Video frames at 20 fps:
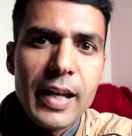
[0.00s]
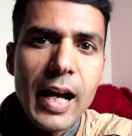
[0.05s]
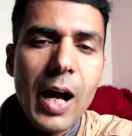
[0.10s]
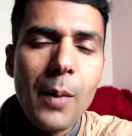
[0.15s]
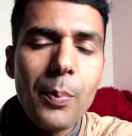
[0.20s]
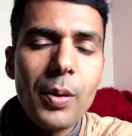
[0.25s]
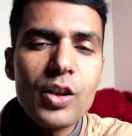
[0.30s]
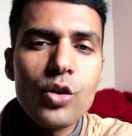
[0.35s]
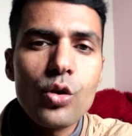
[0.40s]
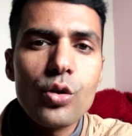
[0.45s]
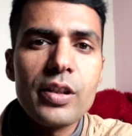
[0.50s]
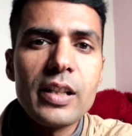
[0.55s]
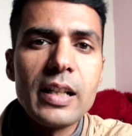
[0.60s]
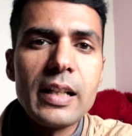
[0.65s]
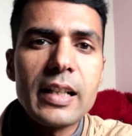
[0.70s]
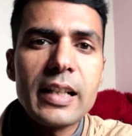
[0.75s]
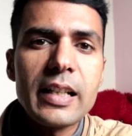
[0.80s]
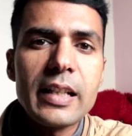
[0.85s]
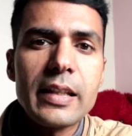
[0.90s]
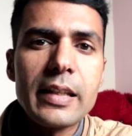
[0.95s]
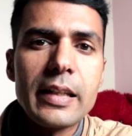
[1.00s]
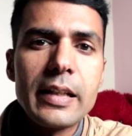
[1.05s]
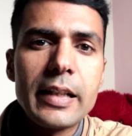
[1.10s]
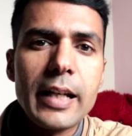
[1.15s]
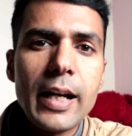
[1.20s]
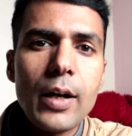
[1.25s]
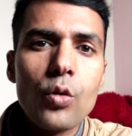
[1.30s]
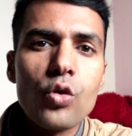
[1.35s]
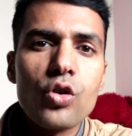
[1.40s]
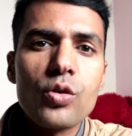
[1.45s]
यहां पर जो रिजल्ट की
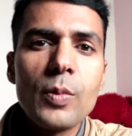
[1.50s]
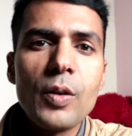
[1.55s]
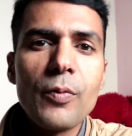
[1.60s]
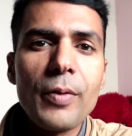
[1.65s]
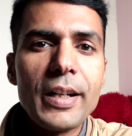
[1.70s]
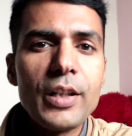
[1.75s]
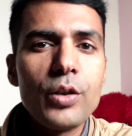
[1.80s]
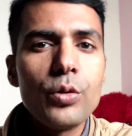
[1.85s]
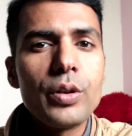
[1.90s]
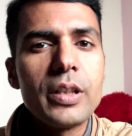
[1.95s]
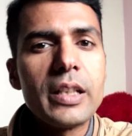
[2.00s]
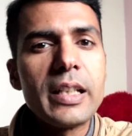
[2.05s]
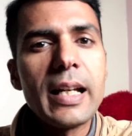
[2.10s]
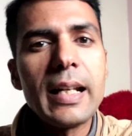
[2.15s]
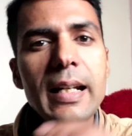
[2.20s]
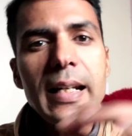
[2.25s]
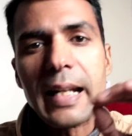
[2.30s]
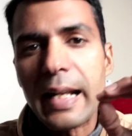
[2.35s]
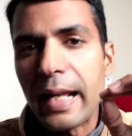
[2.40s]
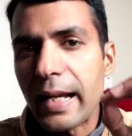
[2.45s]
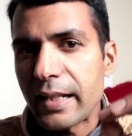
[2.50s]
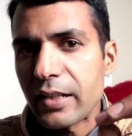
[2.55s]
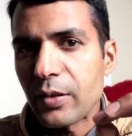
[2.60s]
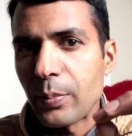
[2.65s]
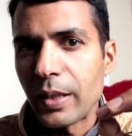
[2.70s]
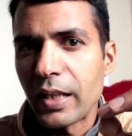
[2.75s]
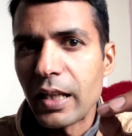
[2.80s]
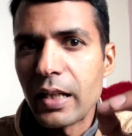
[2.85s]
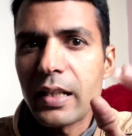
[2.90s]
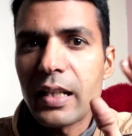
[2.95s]
सीट है उसमें वैल्यू दी है
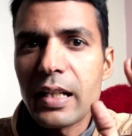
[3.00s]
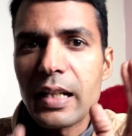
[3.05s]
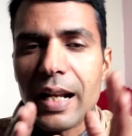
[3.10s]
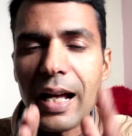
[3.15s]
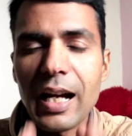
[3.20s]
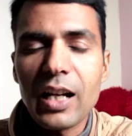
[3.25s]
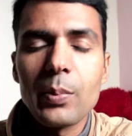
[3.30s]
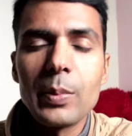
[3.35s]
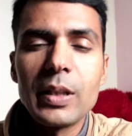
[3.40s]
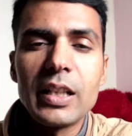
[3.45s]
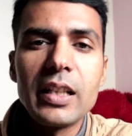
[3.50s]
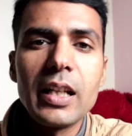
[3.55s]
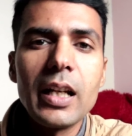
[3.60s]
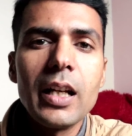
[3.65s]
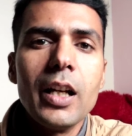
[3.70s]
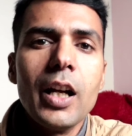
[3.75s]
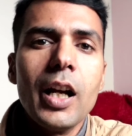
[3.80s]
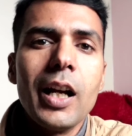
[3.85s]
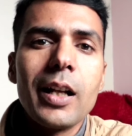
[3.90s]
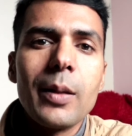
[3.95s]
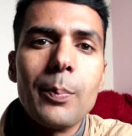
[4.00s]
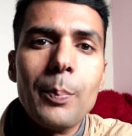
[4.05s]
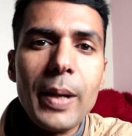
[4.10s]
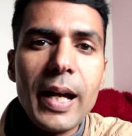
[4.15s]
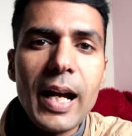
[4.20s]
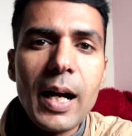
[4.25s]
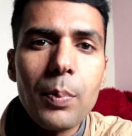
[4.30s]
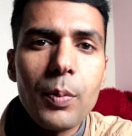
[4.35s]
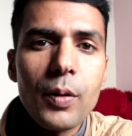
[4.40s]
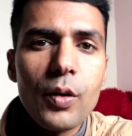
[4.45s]
लैक्स में यानी कि लाख में दी है
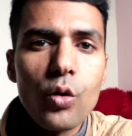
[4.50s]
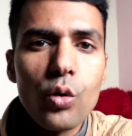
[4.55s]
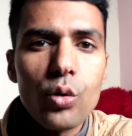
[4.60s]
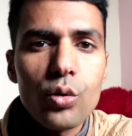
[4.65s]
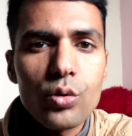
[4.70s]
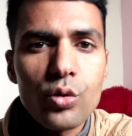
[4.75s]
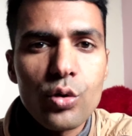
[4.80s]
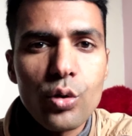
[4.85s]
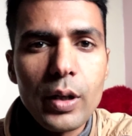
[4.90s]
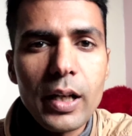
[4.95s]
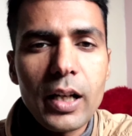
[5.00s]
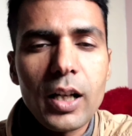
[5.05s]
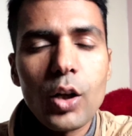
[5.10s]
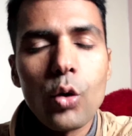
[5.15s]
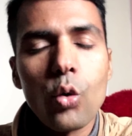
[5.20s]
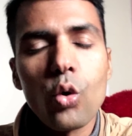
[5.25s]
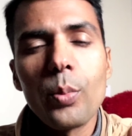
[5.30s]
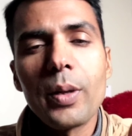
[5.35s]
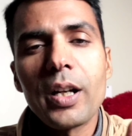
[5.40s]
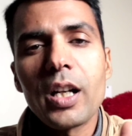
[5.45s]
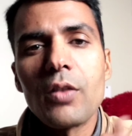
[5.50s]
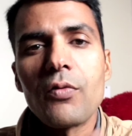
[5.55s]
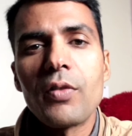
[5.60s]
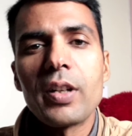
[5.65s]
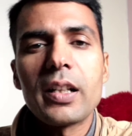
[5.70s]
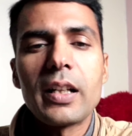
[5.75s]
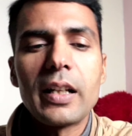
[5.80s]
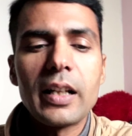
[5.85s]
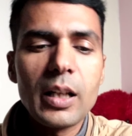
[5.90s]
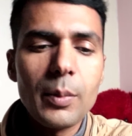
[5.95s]
मैं आपको जो है करोड़ में
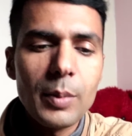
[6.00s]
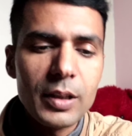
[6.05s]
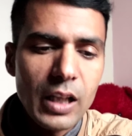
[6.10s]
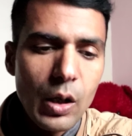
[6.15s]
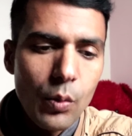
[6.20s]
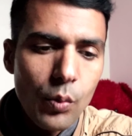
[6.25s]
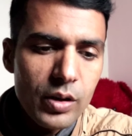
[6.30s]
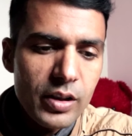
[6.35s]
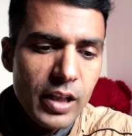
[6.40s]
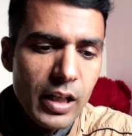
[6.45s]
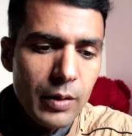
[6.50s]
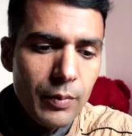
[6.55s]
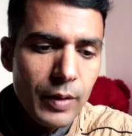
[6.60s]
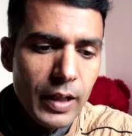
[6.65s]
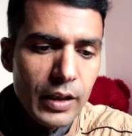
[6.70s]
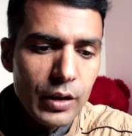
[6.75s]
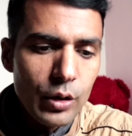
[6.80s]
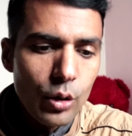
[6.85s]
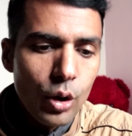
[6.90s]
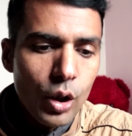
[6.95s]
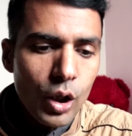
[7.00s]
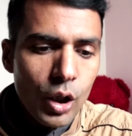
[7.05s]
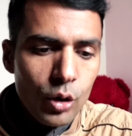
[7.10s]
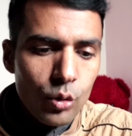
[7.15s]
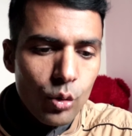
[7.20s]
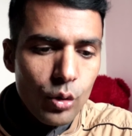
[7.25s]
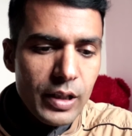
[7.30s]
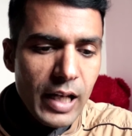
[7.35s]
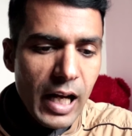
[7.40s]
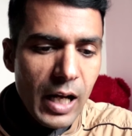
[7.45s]
कन्वर्ट करके बताऊंगा सारी वैल्यू
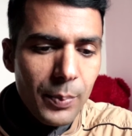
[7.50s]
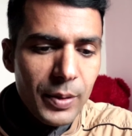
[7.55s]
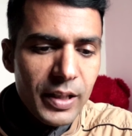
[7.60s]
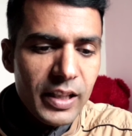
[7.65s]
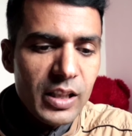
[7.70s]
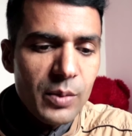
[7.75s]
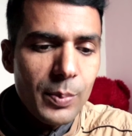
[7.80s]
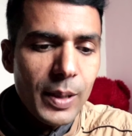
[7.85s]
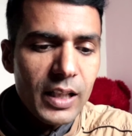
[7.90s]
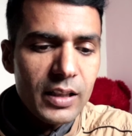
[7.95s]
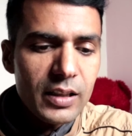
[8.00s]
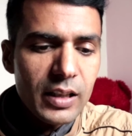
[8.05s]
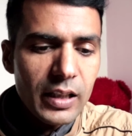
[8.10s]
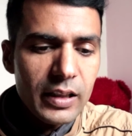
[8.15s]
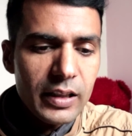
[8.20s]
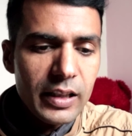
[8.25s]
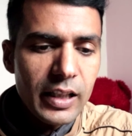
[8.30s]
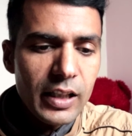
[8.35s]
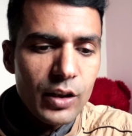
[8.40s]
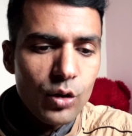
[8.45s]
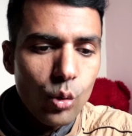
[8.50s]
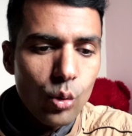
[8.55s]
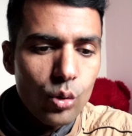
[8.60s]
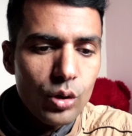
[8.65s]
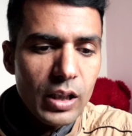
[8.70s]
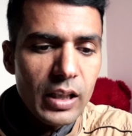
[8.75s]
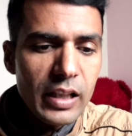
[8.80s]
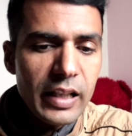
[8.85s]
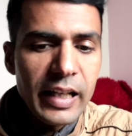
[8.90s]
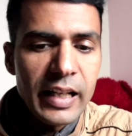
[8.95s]
तो यहां पर यदि बात करते हैं
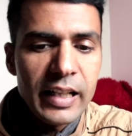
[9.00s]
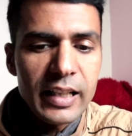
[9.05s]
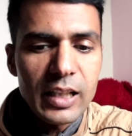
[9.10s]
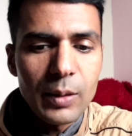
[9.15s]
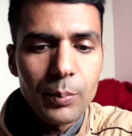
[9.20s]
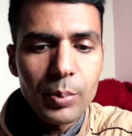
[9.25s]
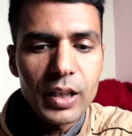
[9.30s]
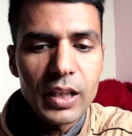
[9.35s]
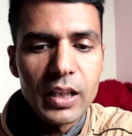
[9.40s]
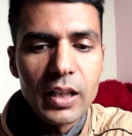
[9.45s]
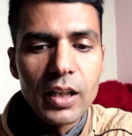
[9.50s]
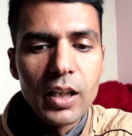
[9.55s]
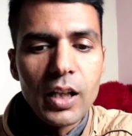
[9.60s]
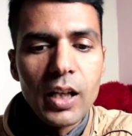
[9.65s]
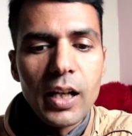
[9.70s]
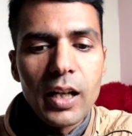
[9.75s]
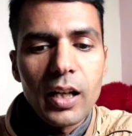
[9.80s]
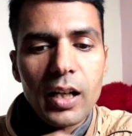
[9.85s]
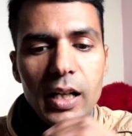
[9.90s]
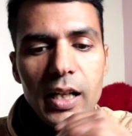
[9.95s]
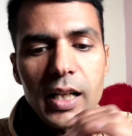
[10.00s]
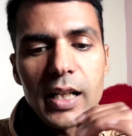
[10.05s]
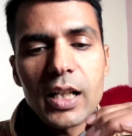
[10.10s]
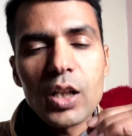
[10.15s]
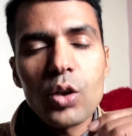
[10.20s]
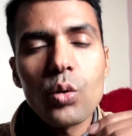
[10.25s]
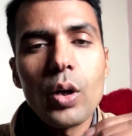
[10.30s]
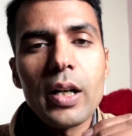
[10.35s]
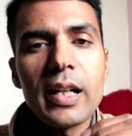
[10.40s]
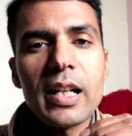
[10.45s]
टोटल इनकम की
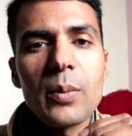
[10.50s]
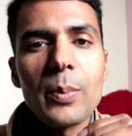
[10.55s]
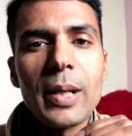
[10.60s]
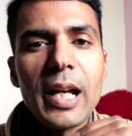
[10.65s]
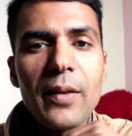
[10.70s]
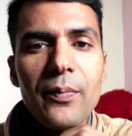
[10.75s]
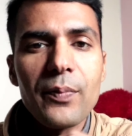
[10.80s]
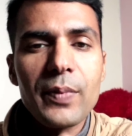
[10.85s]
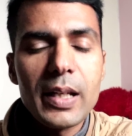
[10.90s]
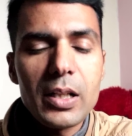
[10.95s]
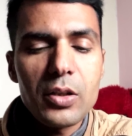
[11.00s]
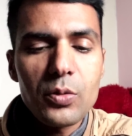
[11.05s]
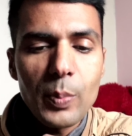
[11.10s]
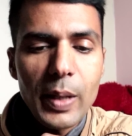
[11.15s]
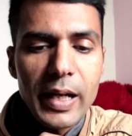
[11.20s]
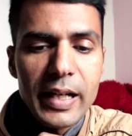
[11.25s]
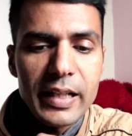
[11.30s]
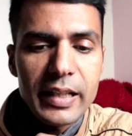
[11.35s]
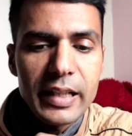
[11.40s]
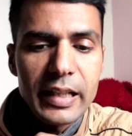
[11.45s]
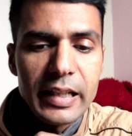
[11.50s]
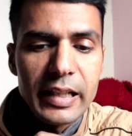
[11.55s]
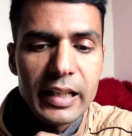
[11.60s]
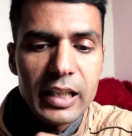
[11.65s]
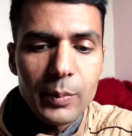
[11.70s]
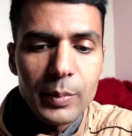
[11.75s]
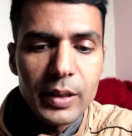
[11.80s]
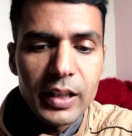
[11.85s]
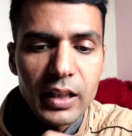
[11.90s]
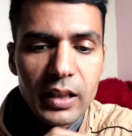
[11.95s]
करंट क्वार्टर में हैप्पीएस्ट माइंड की
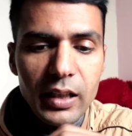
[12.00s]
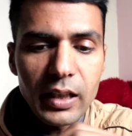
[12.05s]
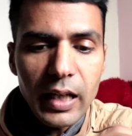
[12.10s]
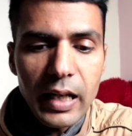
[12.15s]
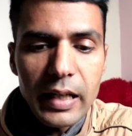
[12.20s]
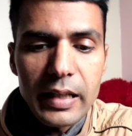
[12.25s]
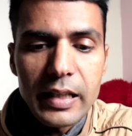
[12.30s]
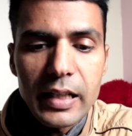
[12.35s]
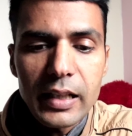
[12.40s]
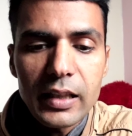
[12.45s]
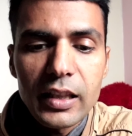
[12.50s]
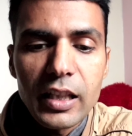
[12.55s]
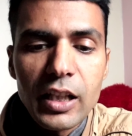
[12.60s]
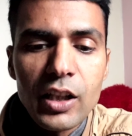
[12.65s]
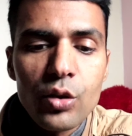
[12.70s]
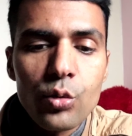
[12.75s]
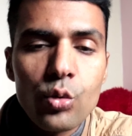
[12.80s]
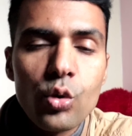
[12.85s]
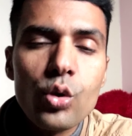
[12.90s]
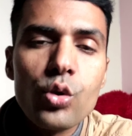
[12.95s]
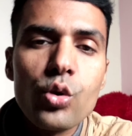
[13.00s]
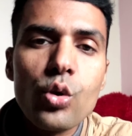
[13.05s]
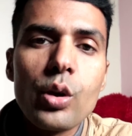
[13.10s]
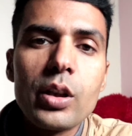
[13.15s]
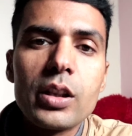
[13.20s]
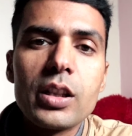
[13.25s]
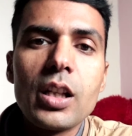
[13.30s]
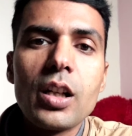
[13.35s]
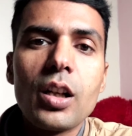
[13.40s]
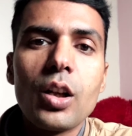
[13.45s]
इनकम निकल कर आई है तीन
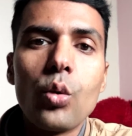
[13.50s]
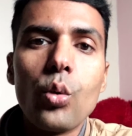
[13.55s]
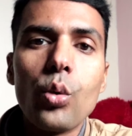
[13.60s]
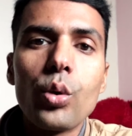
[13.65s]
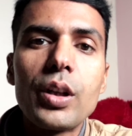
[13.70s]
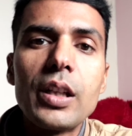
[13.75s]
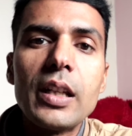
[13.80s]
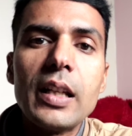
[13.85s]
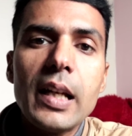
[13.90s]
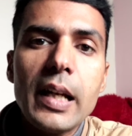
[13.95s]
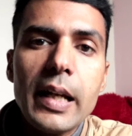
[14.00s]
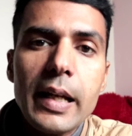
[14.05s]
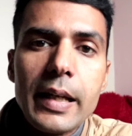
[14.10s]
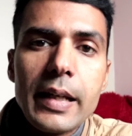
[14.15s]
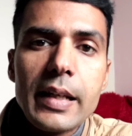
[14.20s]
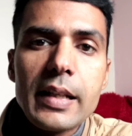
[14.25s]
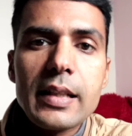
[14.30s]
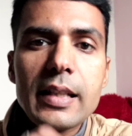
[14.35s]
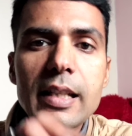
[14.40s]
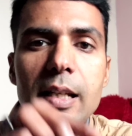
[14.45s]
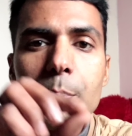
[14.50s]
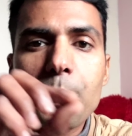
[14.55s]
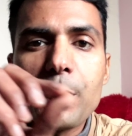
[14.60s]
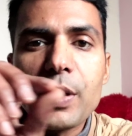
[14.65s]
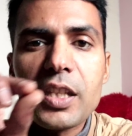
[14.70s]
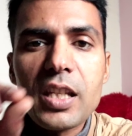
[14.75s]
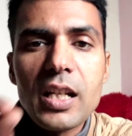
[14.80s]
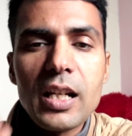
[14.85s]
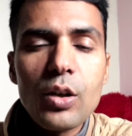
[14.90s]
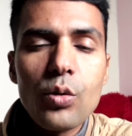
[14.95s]
करोड़ की इससे
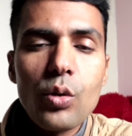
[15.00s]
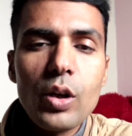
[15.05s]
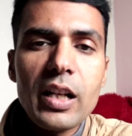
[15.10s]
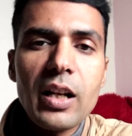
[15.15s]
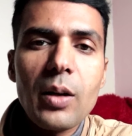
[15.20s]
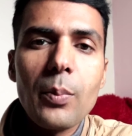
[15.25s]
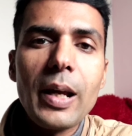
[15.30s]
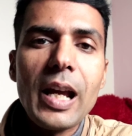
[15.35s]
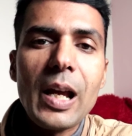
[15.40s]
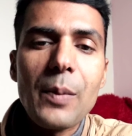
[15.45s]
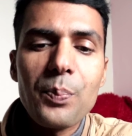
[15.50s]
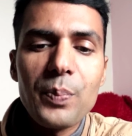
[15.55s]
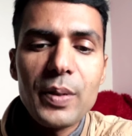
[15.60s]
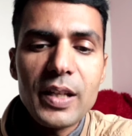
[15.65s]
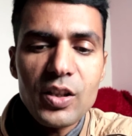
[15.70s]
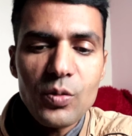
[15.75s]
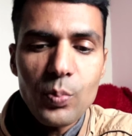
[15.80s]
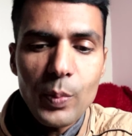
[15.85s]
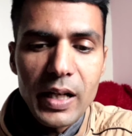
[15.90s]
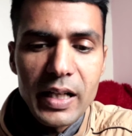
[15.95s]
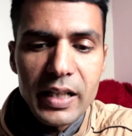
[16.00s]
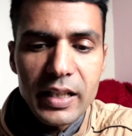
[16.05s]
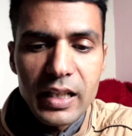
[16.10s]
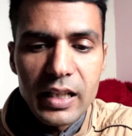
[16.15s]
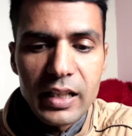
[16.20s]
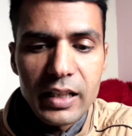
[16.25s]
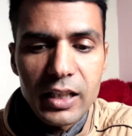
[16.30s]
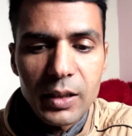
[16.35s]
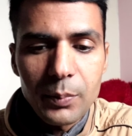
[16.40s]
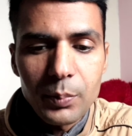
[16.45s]
पिछले क्वार्टर में हैप्पीएस्ट माइंड
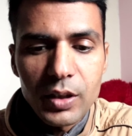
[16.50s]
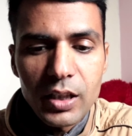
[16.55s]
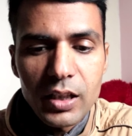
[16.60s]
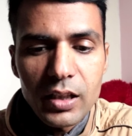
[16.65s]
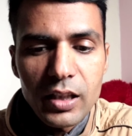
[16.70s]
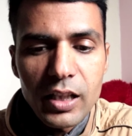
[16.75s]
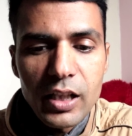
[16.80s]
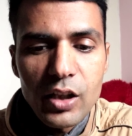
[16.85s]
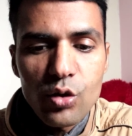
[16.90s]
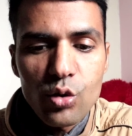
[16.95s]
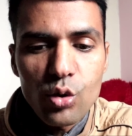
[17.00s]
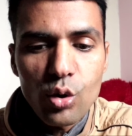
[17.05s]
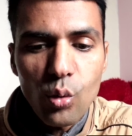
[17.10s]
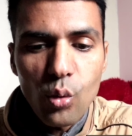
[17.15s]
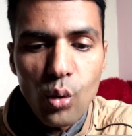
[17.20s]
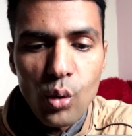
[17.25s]
की इनकम थी तीन